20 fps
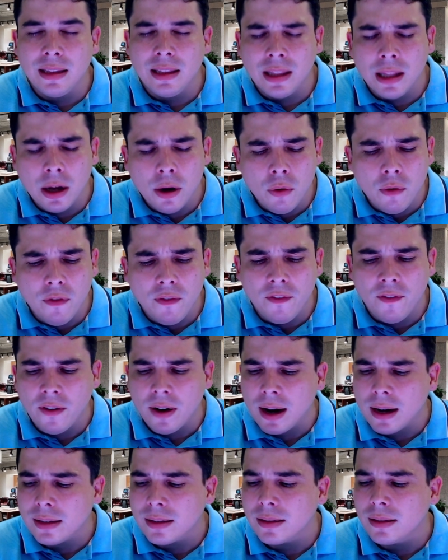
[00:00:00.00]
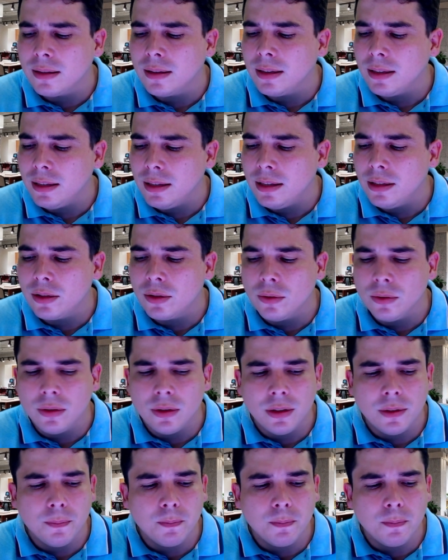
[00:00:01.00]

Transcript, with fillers: Não faça isso